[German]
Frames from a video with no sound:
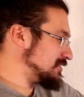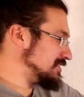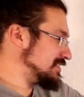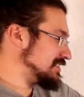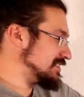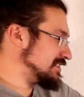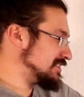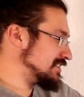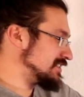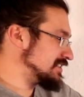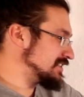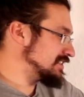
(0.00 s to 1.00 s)
Und
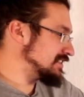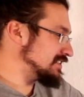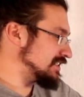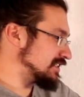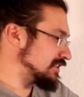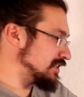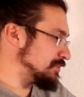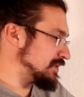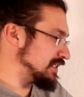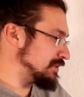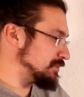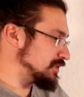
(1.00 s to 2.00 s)
dann kann
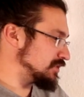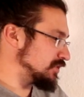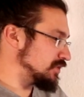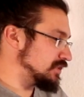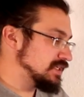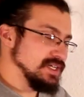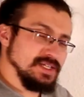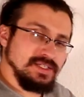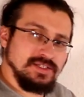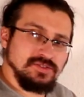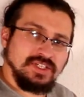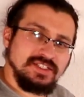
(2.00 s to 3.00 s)
man nämlich noch
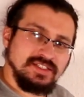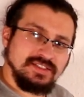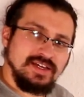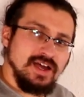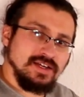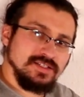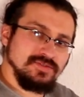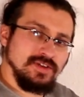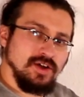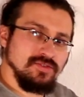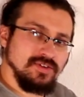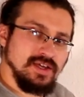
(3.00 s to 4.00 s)
da so einen richtigen
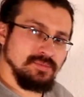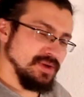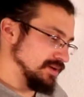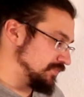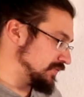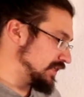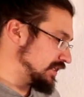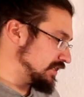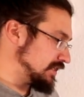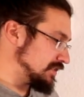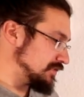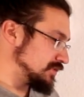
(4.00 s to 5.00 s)
Tagesverlauf reinmachen.
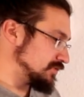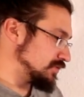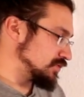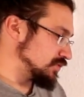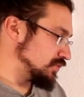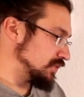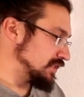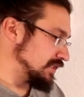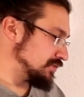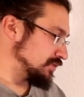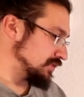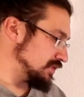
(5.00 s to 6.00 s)
Dass wir zwischendurch
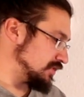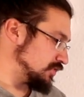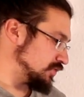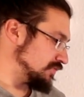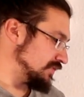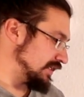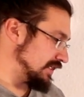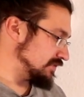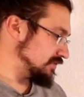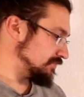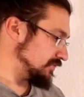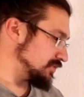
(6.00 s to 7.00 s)
also richtig schön wie
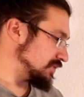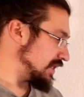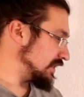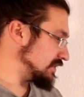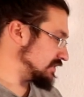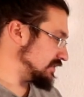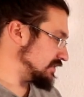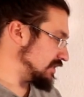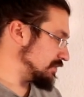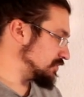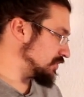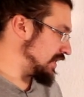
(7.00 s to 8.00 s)
jetzt so Tageslicht
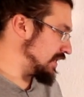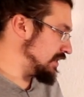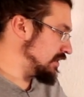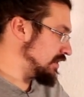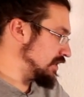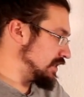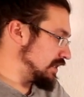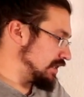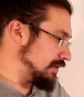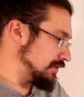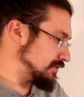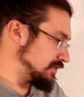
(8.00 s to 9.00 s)
haben, so hell,
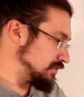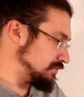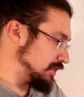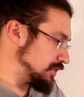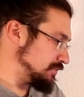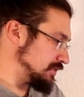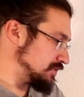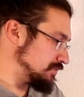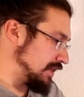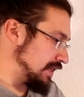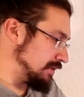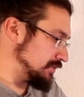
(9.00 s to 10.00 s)
aber dass dann zum Beispiel
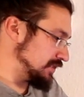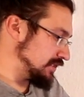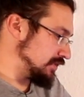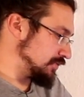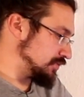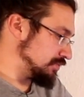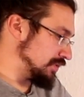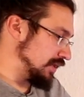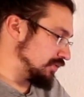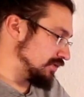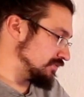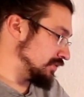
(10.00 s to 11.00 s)
zum Abend hin auch so
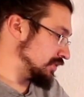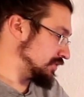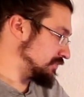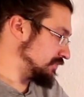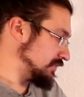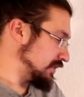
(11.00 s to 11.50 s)
blauer wird.